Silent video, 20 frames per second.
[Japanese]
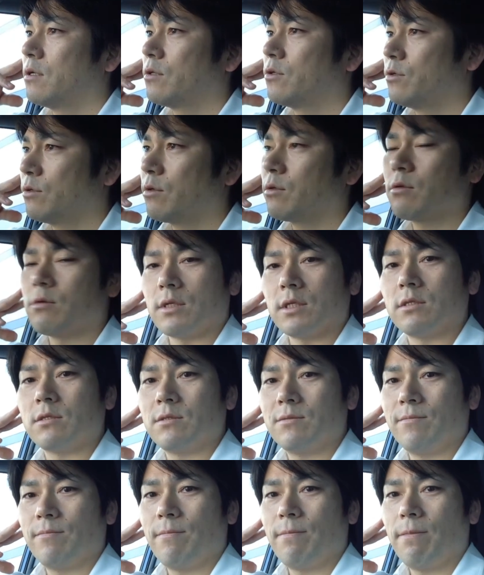ということで
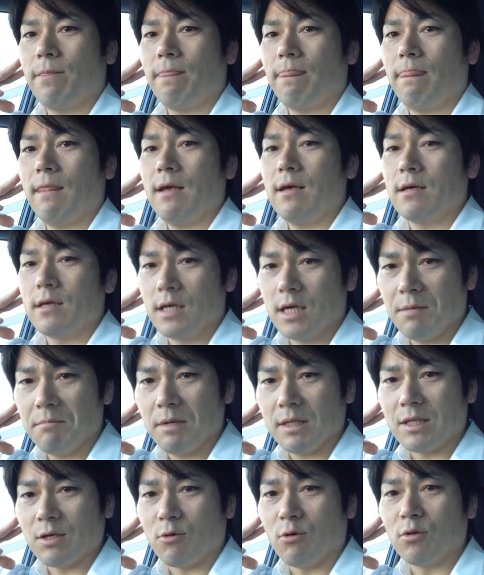す。頑
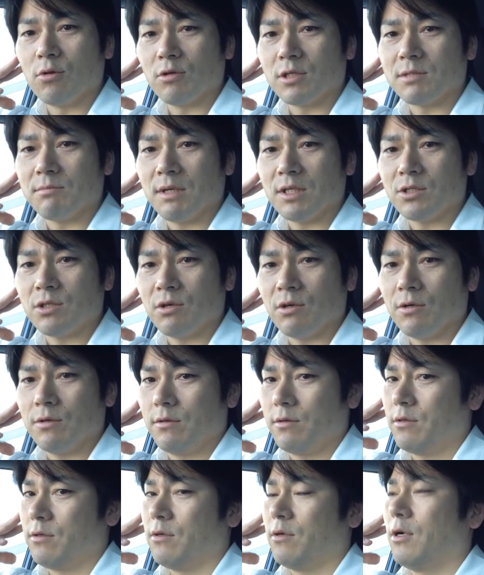張って行動しましょう。
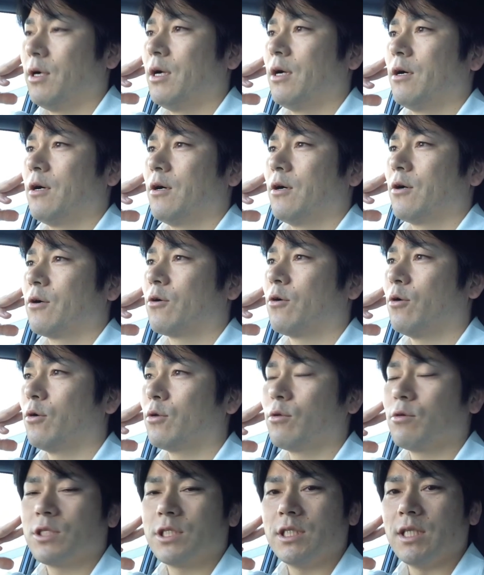
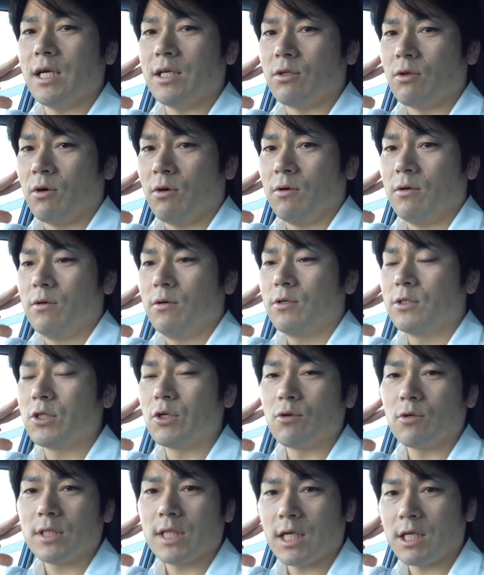行動しないと、
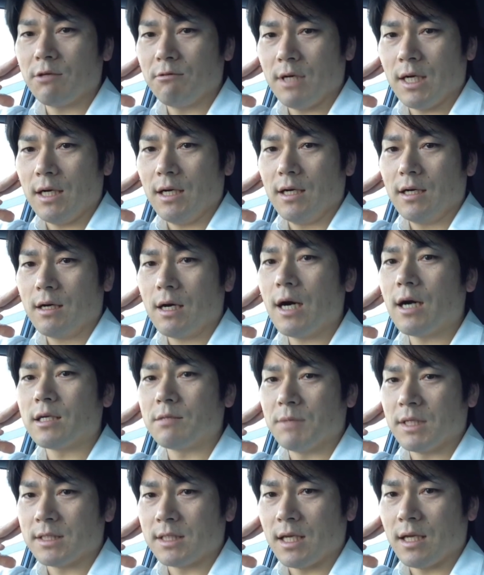その先は変わ
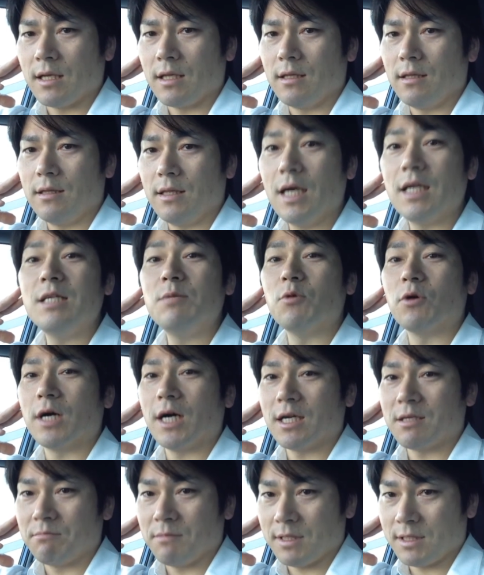りません。何も
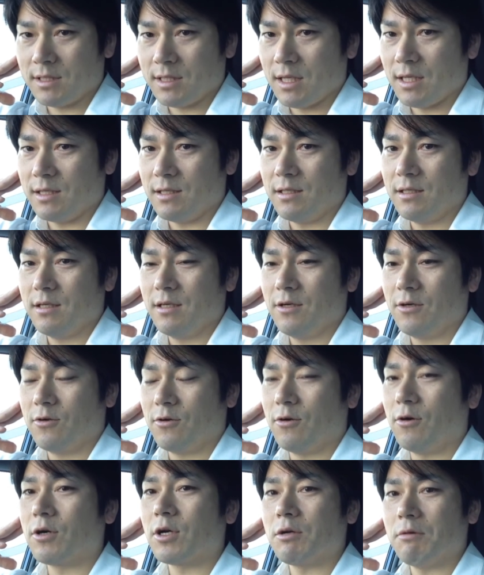変わりません。
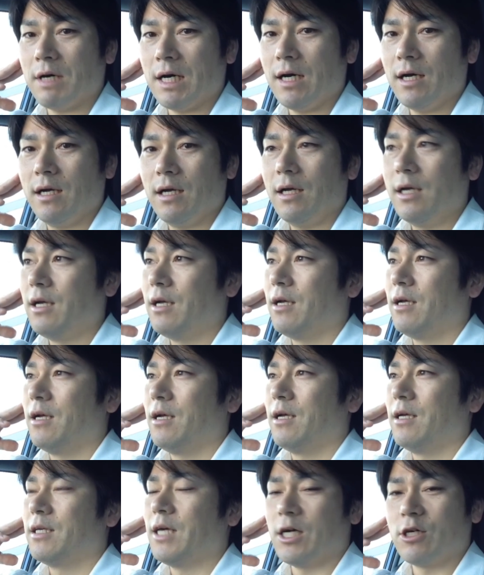これは
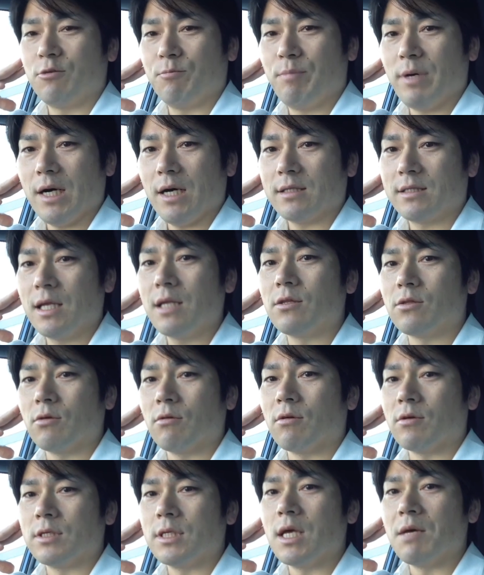
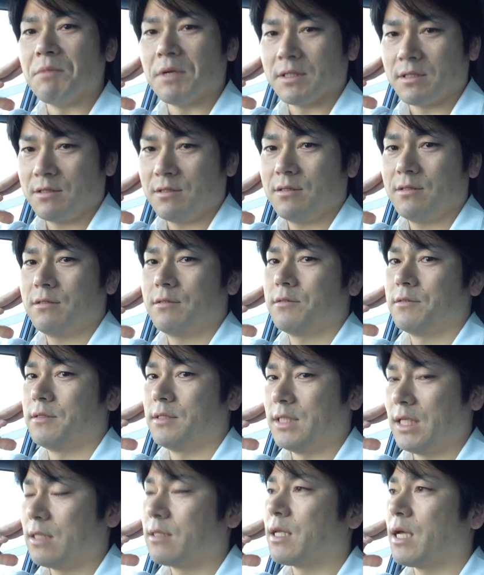100%言えます。
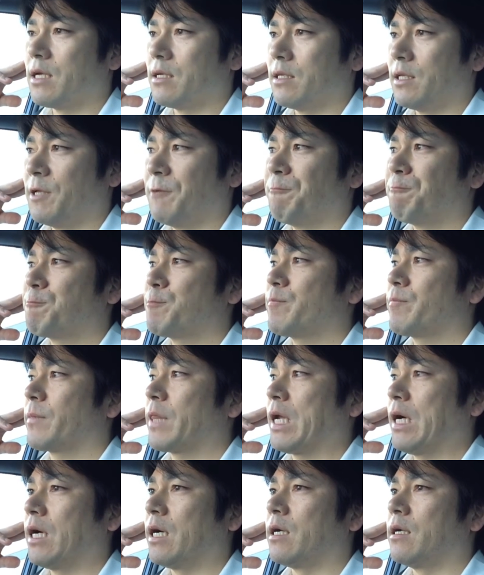絶対に。
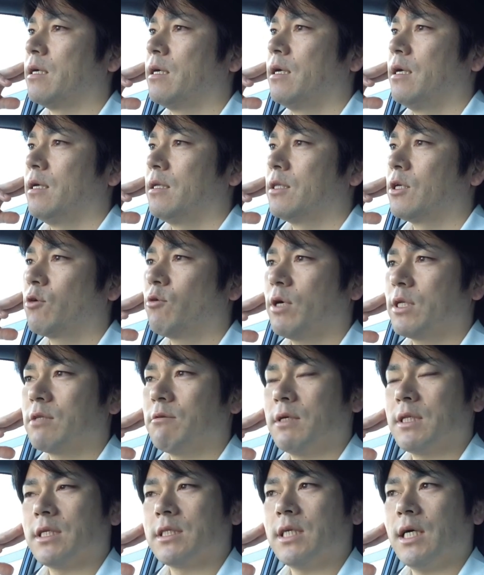はい。で、こうやっ
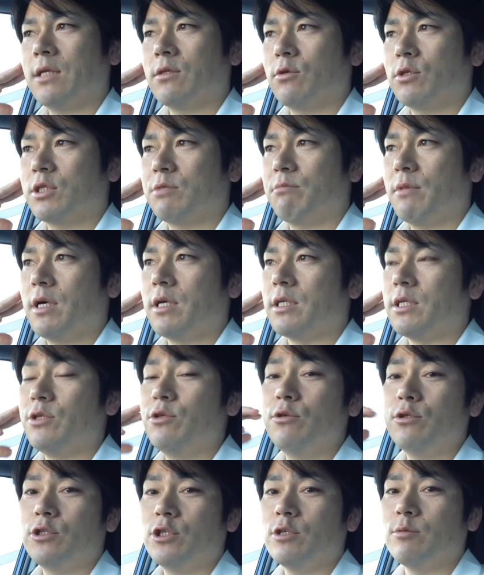て私半年前に
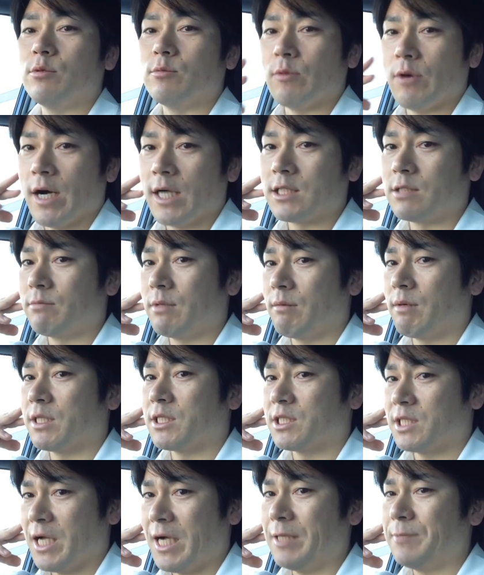YouTube も始めま
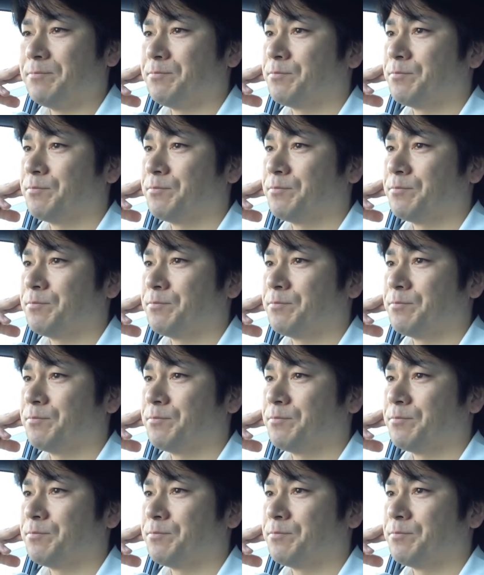した。